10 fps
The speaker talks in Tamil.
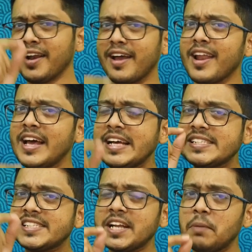ஆனால்
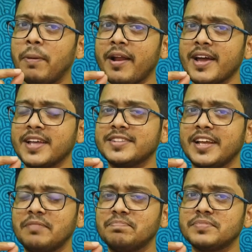சிறு
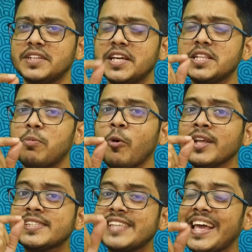பராயத்தில்
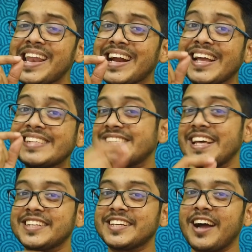இதுபோல செயல்களை
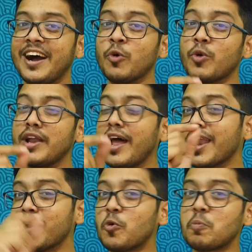செய்கிறதுக்காக ஒரு
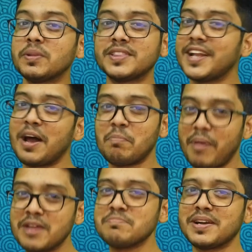நல்ல நுட்பத்தை
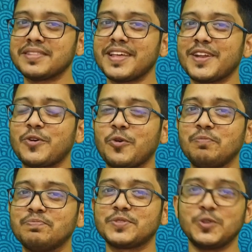நாம் பயன்படுத்தி
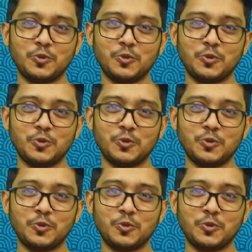இருக்கிறோம்